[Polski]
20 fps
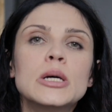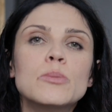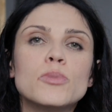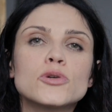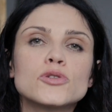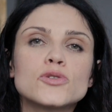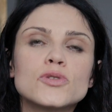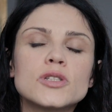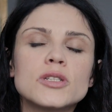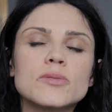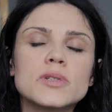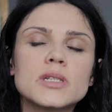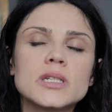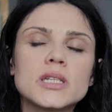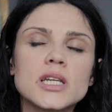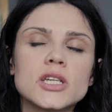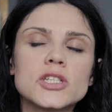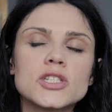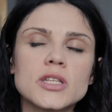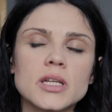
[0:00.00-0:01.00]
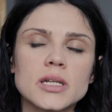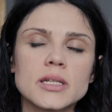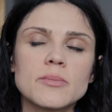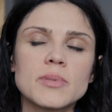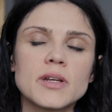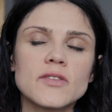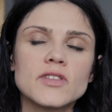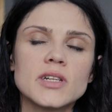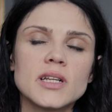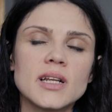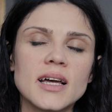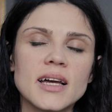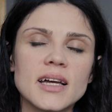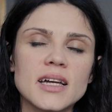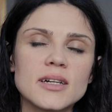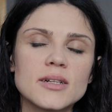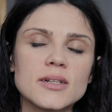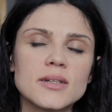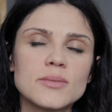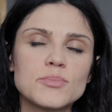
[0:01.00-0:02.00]
pod którymi kryje się tak naprawdę
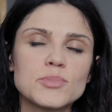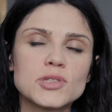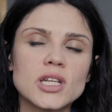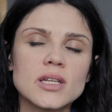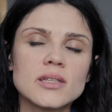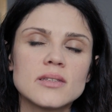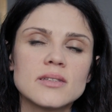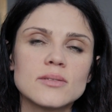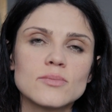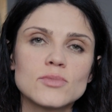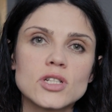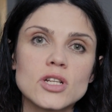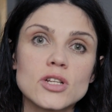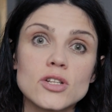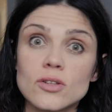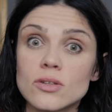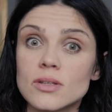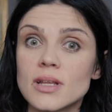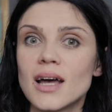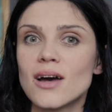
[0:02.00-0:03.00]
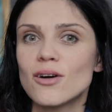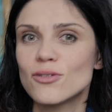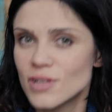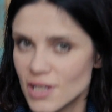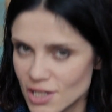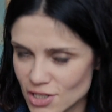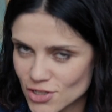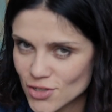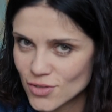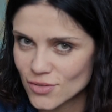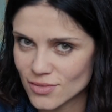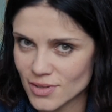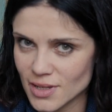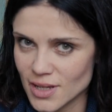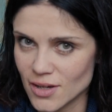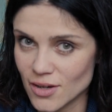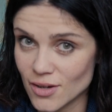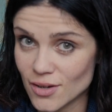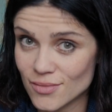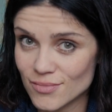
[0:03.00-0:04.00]
lęk przed tym, że żona odejdzie od
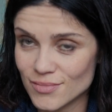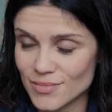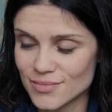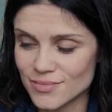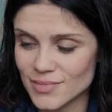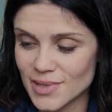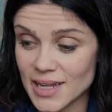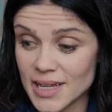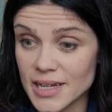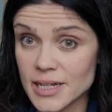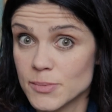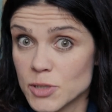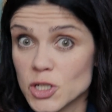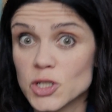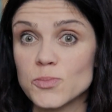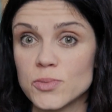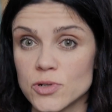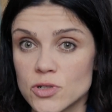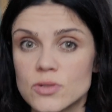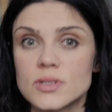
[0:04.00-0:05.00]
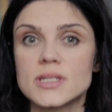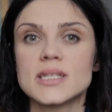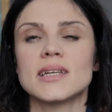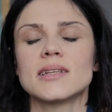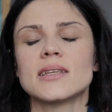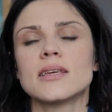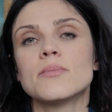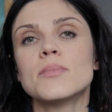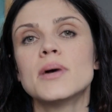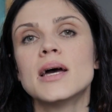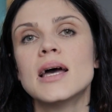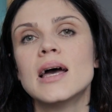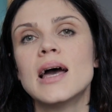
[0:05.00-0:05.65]
niego, lęk przed porzuceniem,